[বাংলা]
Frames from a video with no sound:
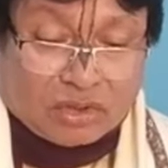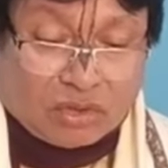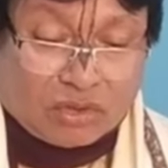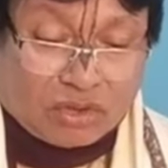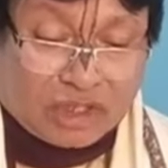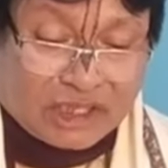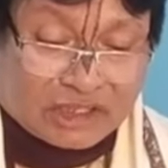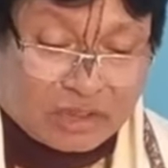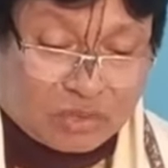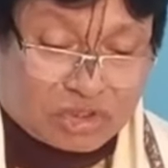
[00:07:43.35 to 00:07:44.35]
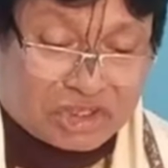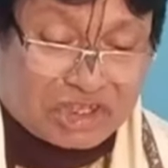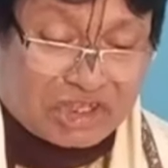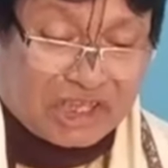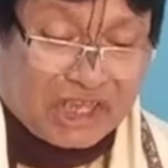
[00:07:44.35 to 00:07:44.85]
তখন রাজা
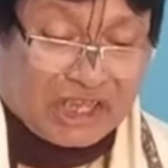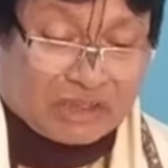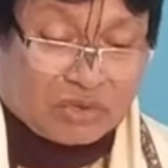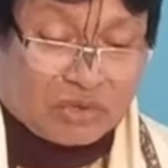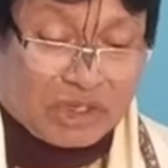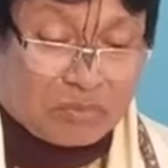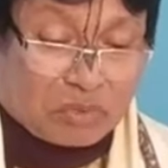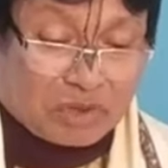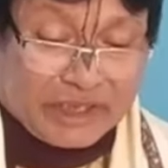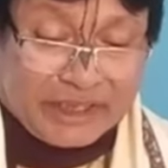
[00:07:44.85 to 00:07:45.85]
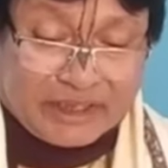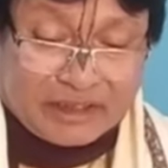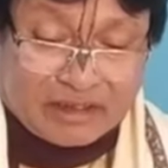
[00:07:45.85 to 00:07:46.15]
দুশ্চিন্তায় কাতর হয়ে পড়লেন